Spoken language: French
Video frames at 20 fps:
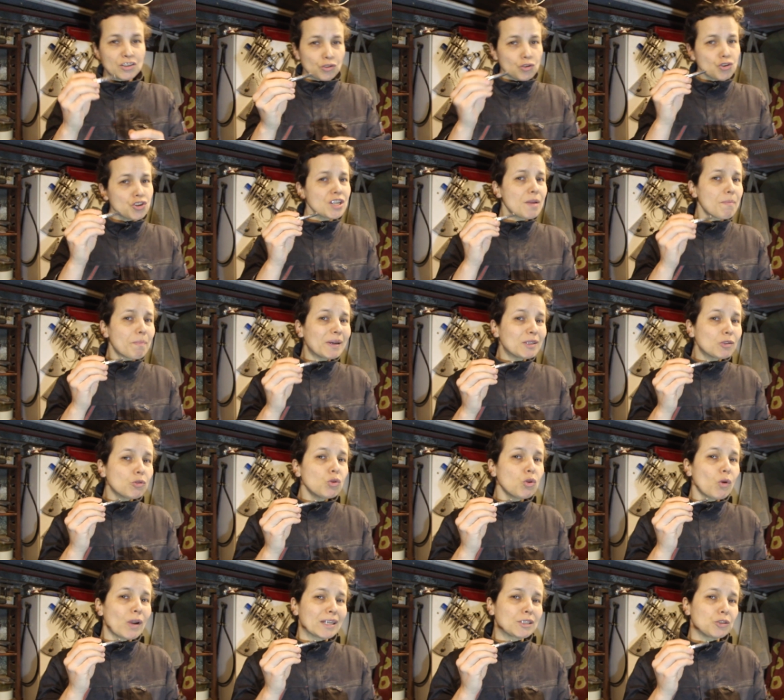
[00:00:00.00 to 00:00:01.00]
Ce que je n'aime pas
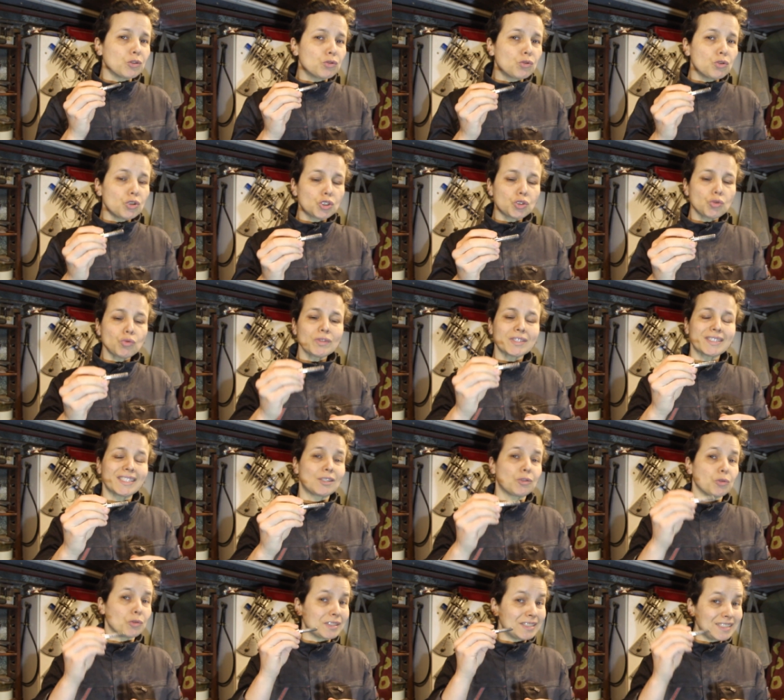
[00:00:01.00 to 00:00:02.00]
trop dans la queue de cochon,
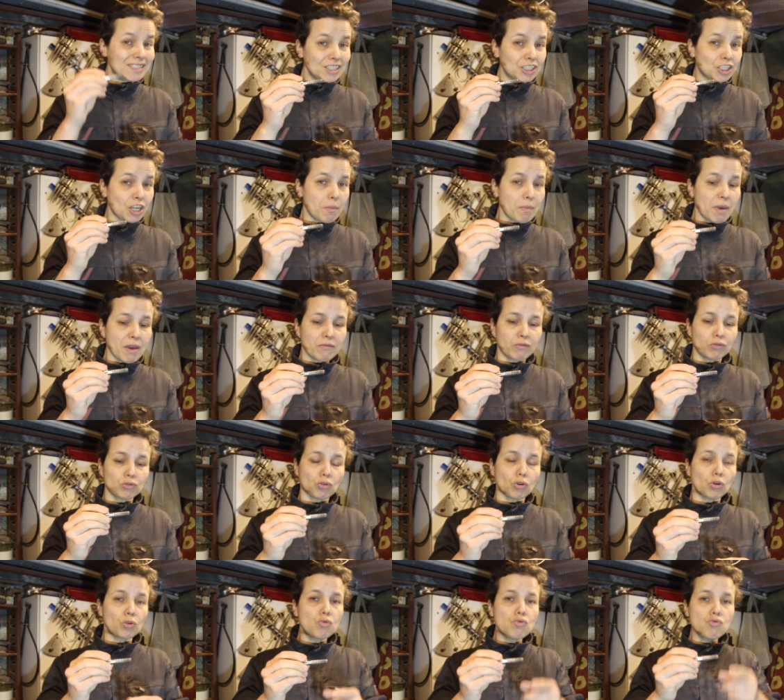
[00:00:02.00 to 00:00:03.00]
c'est que si jamais
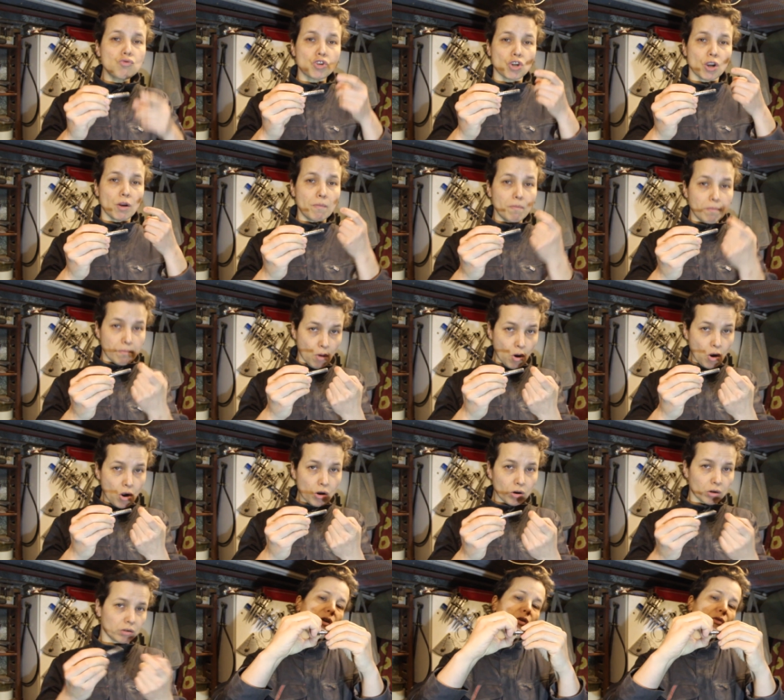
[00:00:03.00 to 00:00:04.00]
votre gouge
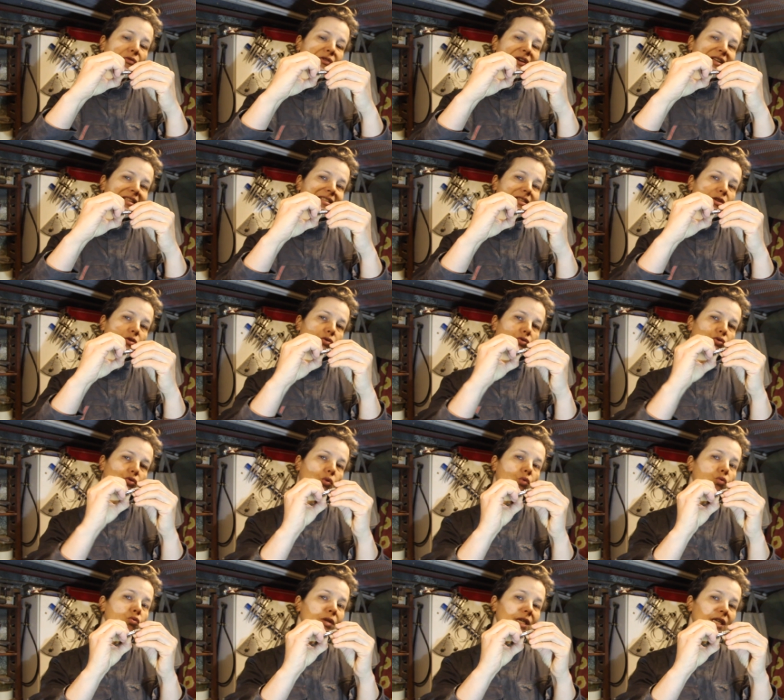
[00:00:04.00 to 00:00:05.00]
mord, en fait, c'est le
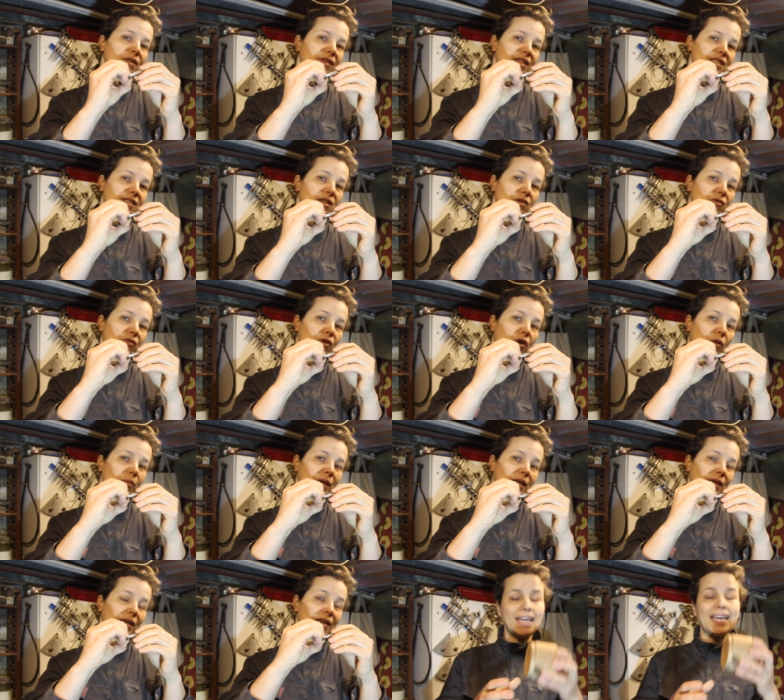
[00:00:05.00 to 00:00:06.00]
trou qui va se
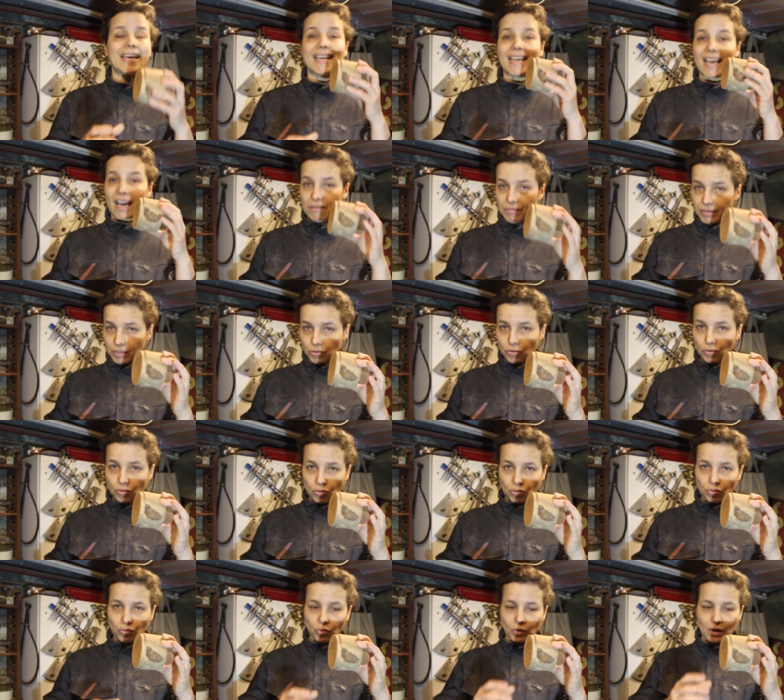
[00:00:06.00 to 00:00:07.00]
déformer. Et avec ce
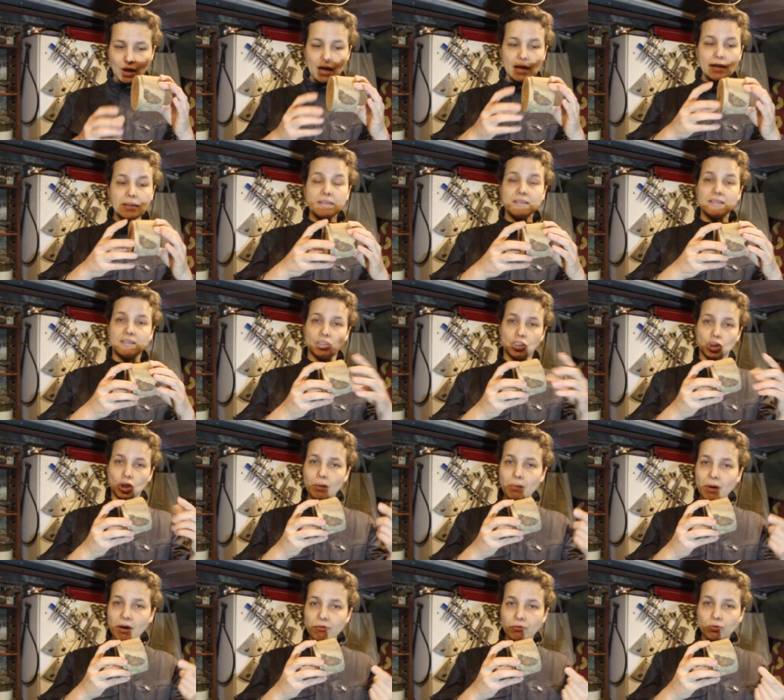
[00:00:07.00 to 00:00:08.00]
tenon-là, si
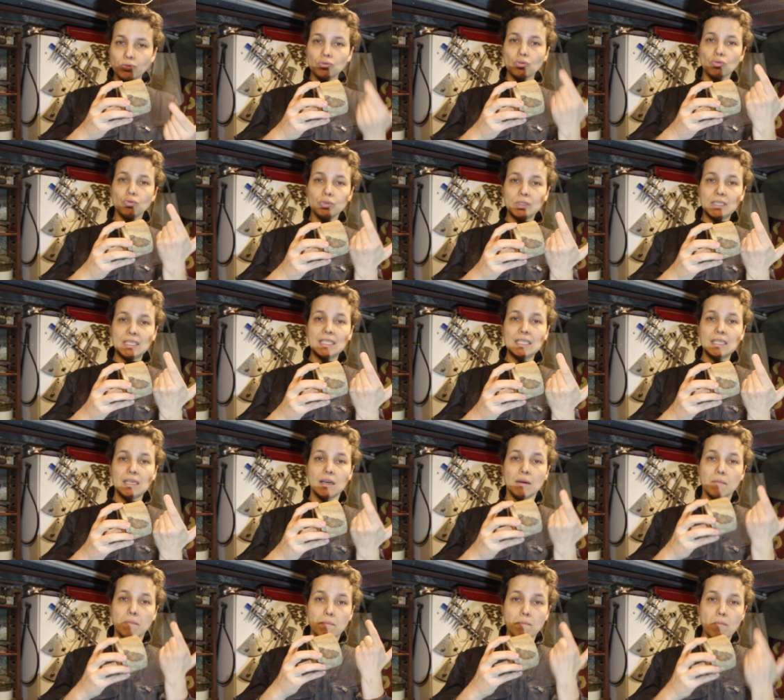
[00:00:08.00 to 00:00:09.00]
jamais votre outil
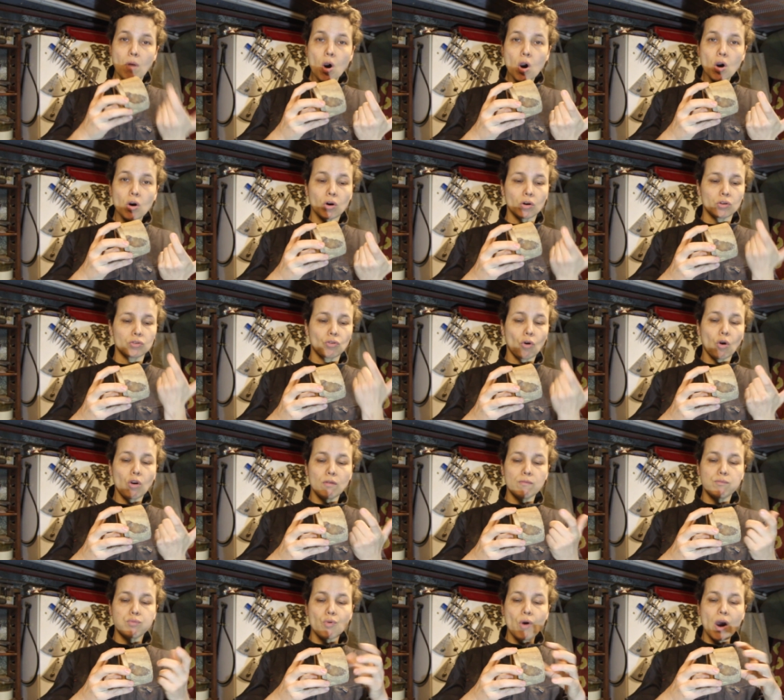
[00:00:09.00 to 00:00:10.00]
mord dans
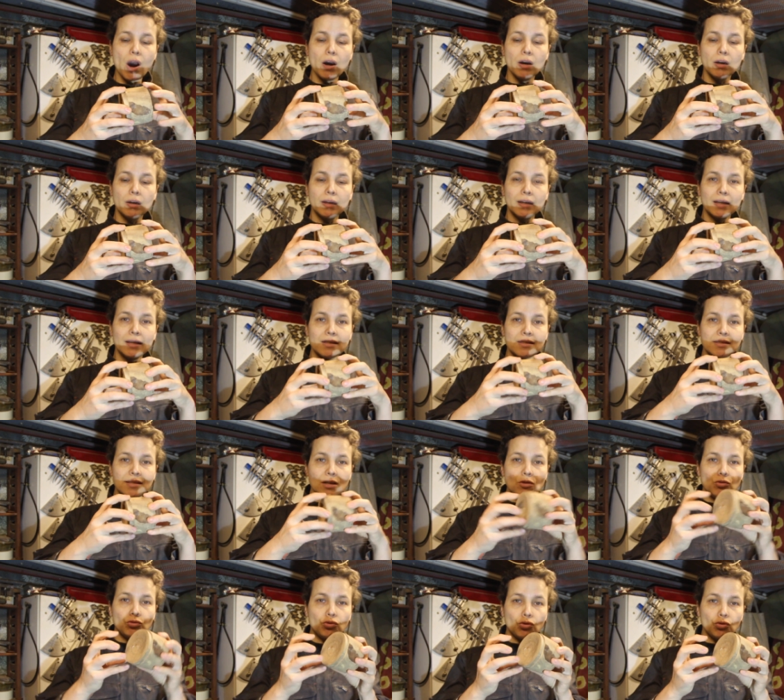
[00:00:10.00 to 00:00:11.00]
le bois,
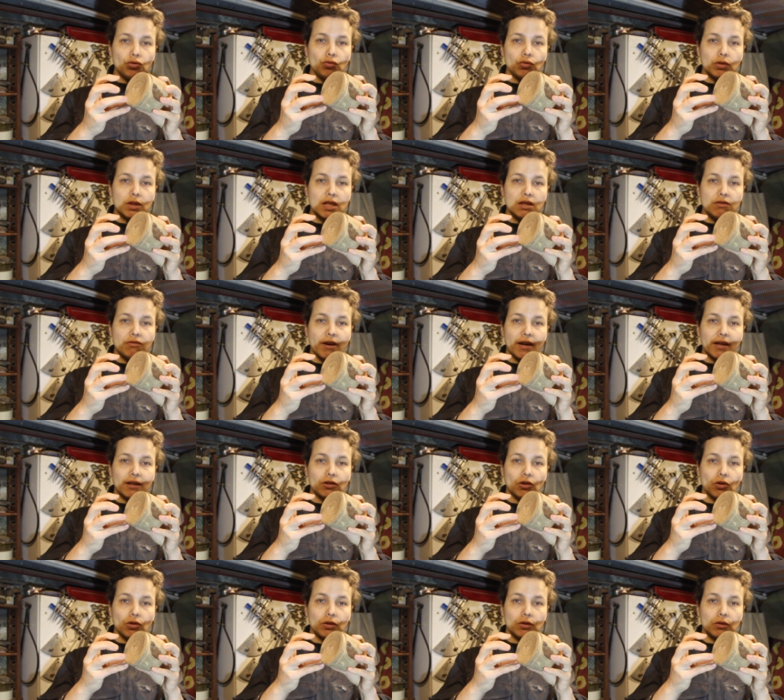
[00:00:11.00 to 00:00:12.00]
c'est le tenon qui va
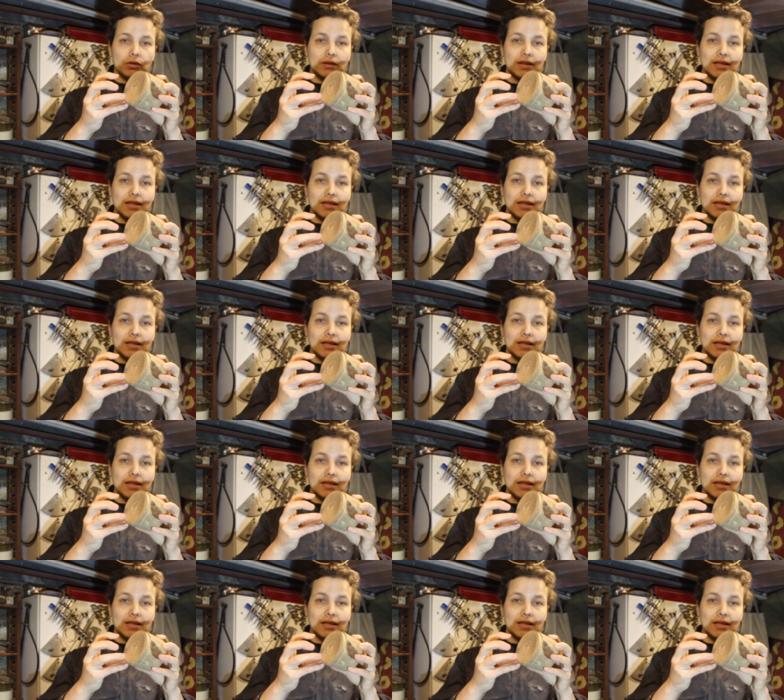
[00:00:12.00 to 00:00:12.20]
être euh,